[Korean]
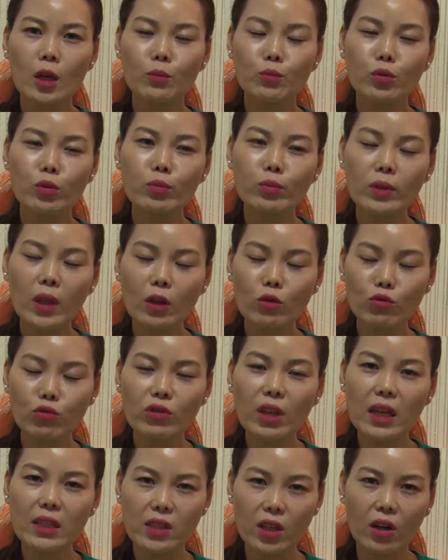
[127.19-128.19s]
부분의
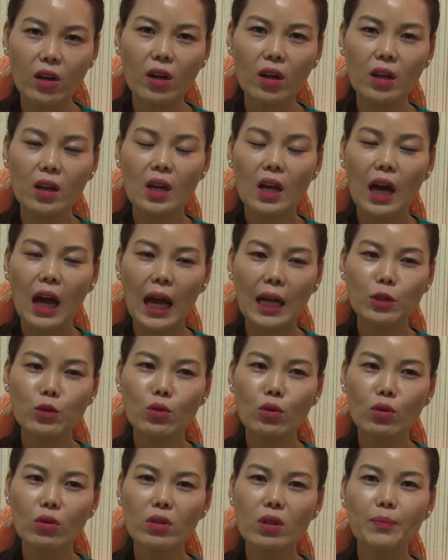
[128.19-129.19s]
운에서 안
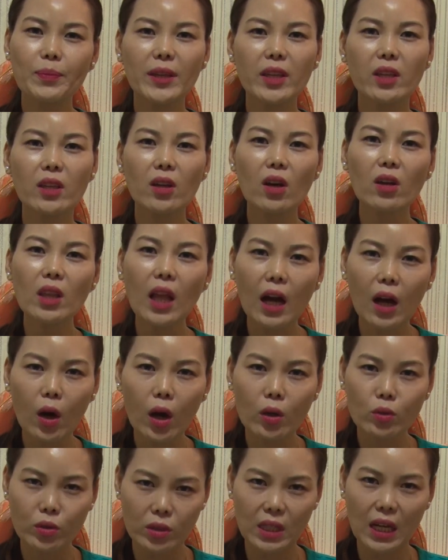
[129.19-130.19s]
좋은 거를
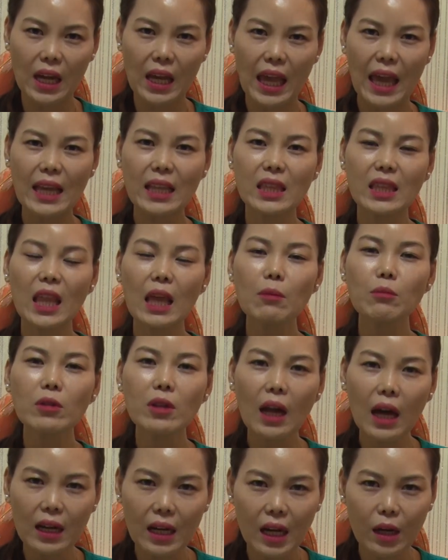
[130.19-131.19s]
비껴나가고자
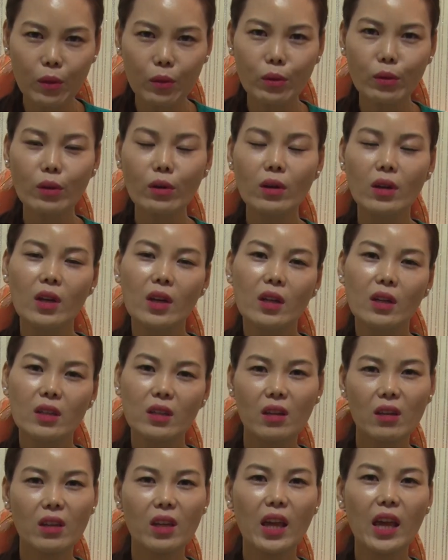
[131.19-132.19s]
액땜을 하라고
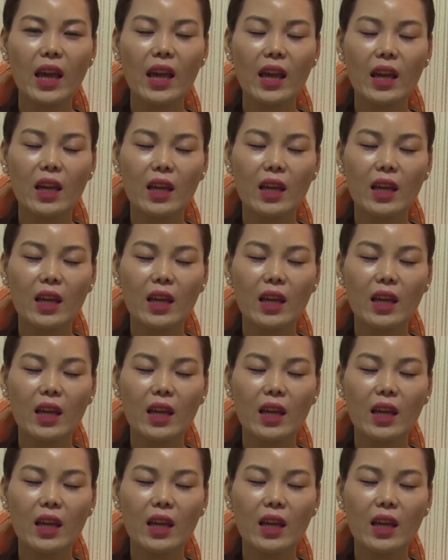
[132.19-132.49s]
그렇게